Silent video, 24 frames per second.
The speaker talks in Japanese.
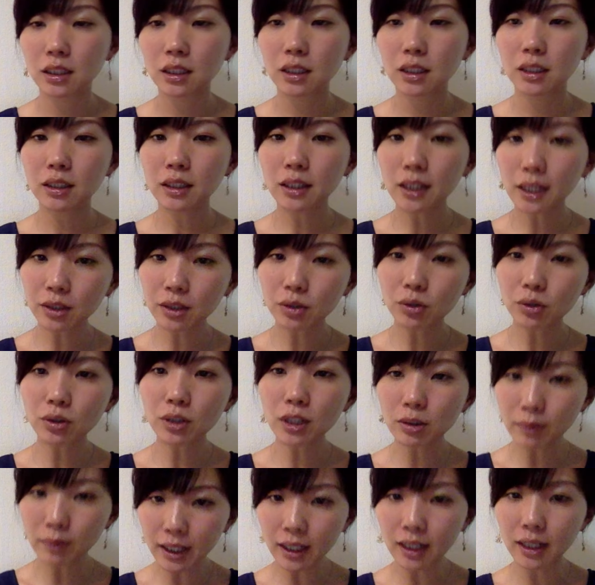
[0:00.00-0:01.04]
でこ
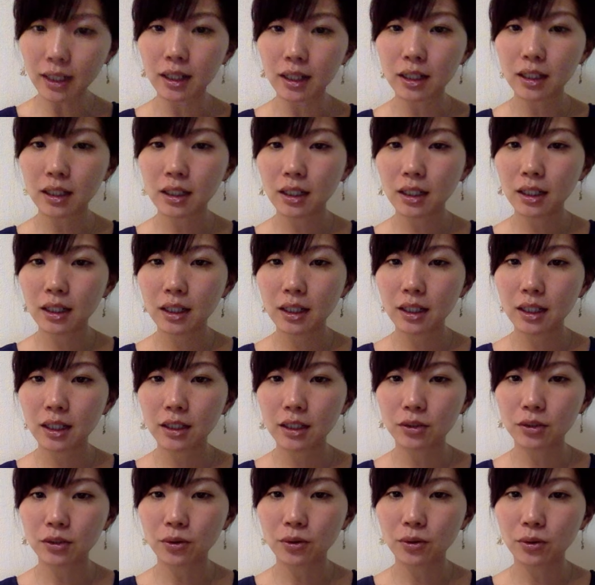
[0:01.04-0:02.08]
れは
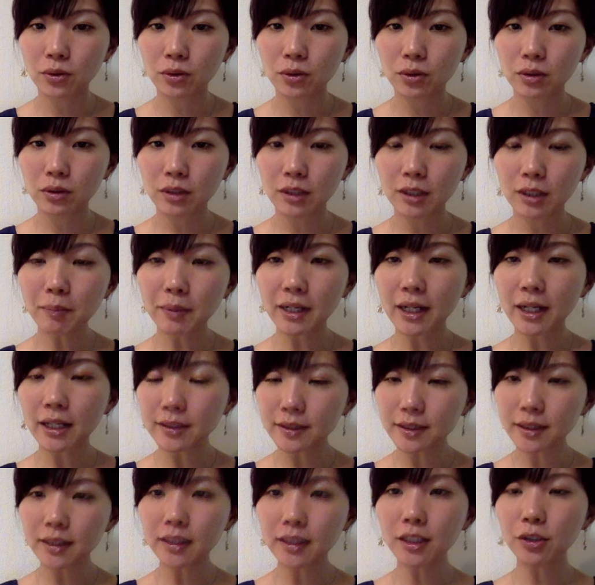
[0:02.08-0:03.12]
のやっぱ
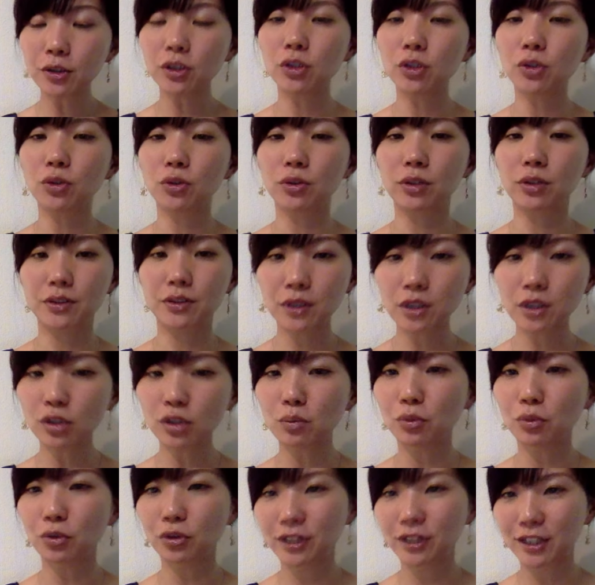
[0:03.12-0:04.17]
稼いでる人って
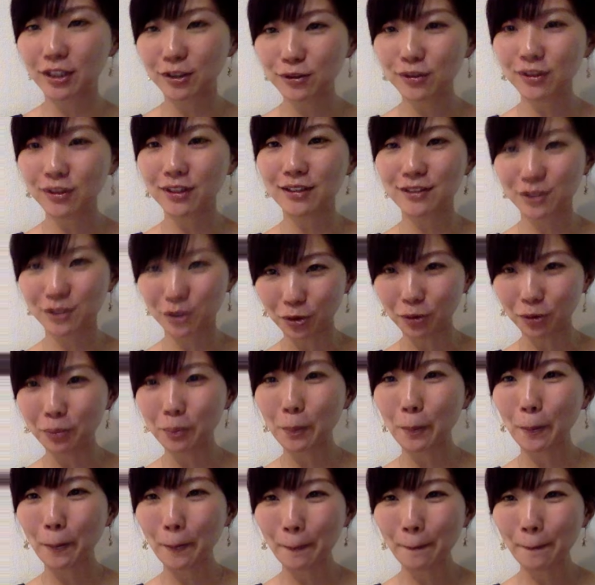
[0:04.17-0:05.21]
スキル持ってるんですよ。
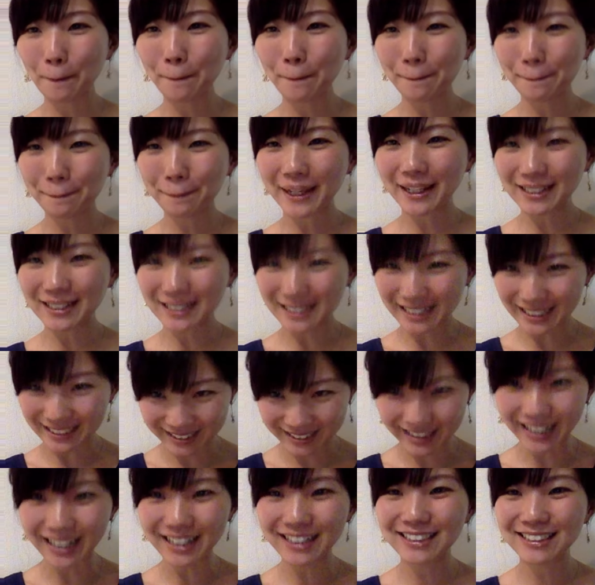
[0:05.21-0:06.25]
何か
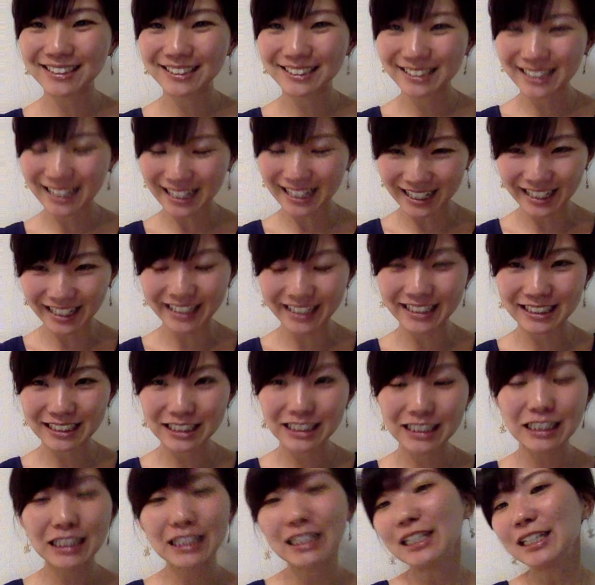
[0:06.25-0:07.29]
しら。は
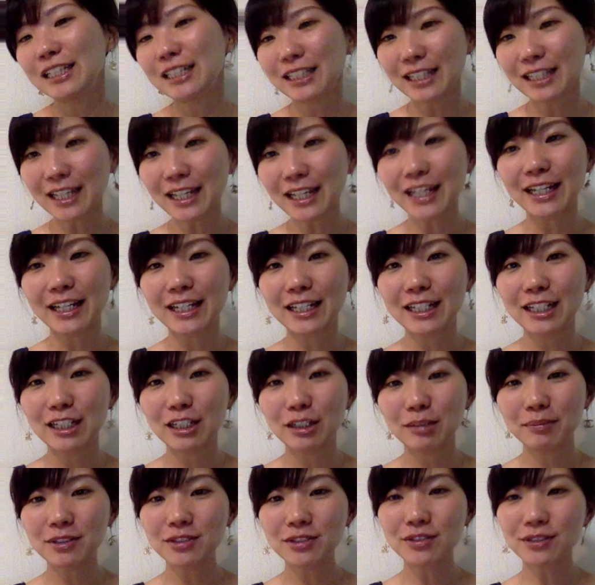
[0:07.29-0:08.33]
い、で
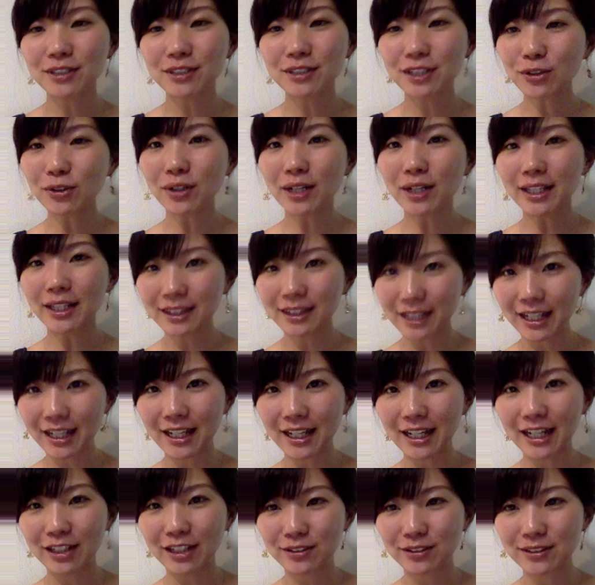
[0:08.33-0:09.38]
別にこれって
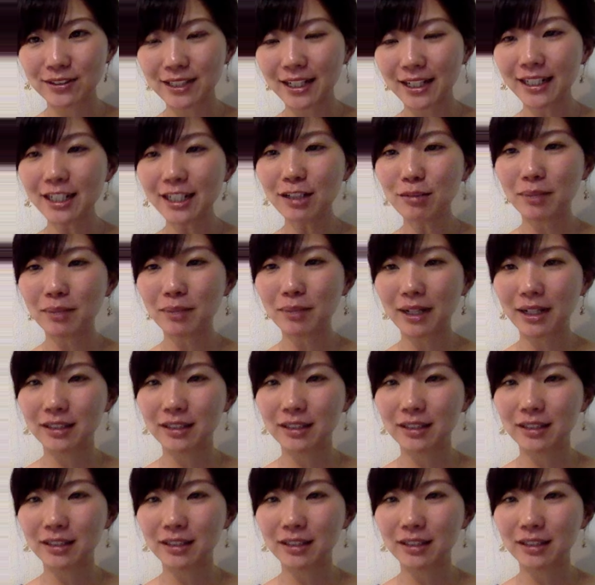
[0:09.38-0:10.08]
あのサラリーマン